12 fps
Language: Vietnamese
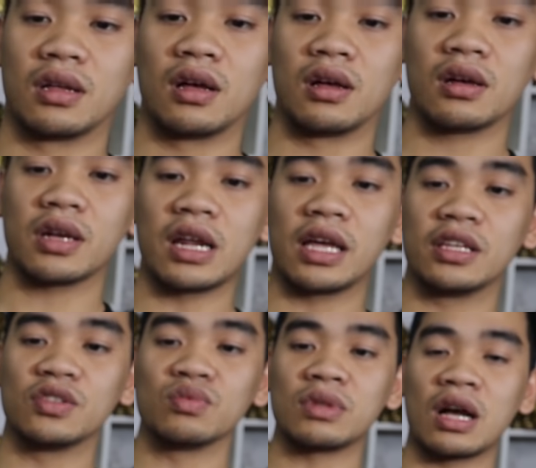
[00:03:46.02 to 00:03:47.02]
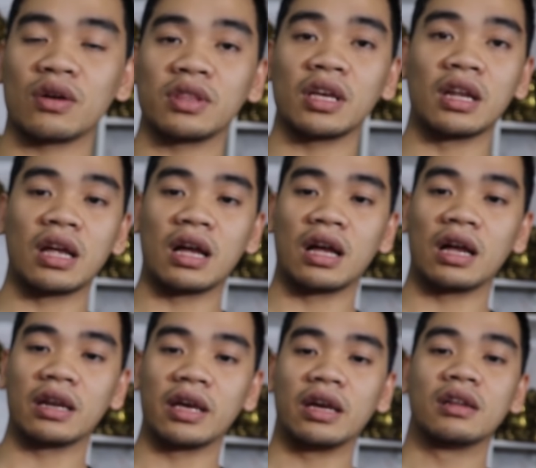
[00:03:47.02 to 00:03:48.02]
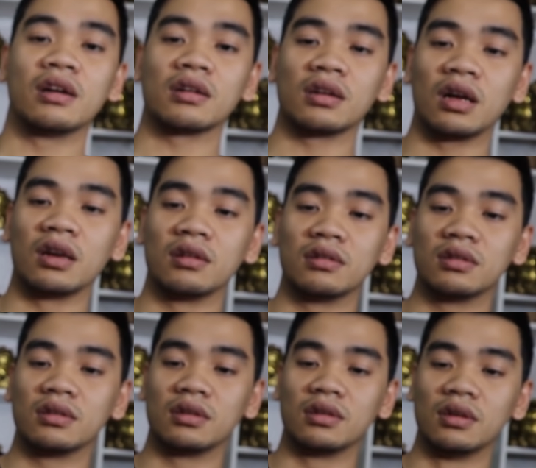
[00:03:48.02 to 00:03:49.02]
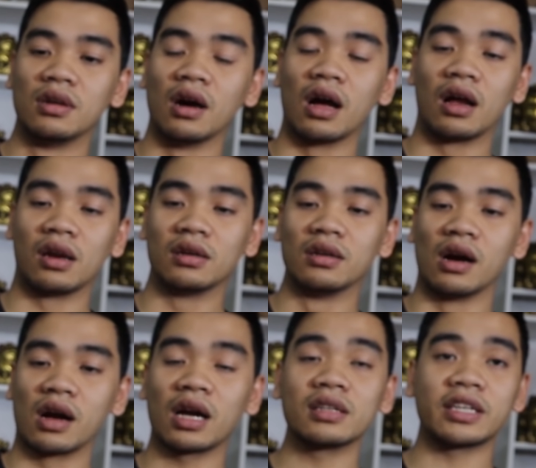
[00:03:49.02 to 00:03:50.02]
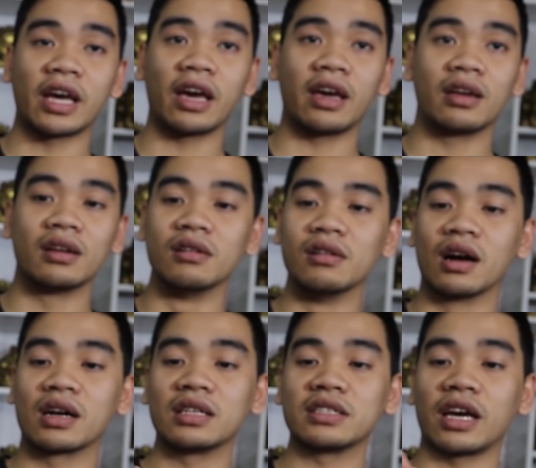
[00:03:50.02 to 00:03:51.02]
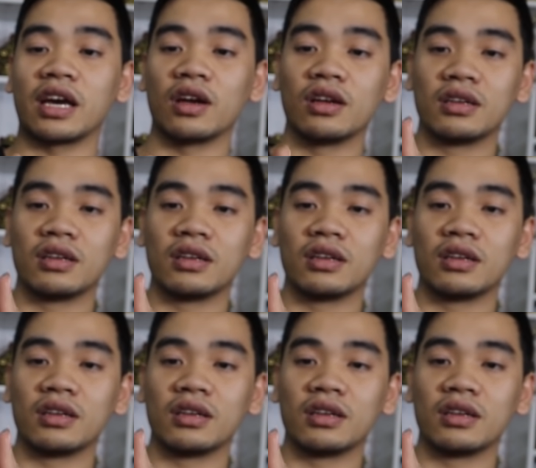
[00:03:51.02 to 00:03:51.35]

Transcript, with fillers: Đó, cái này thì chúng ta có thể là để được là lửa lửa cân chè, lửa cân chè.